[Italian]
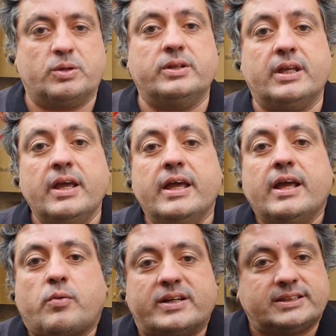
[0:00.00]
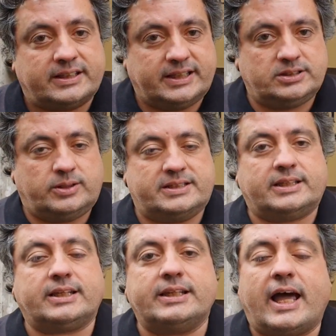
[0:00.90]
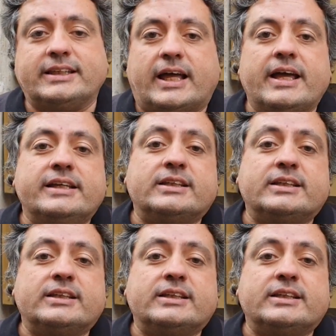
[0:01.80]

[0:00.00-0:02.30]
Quindi questa attenzione è stata data,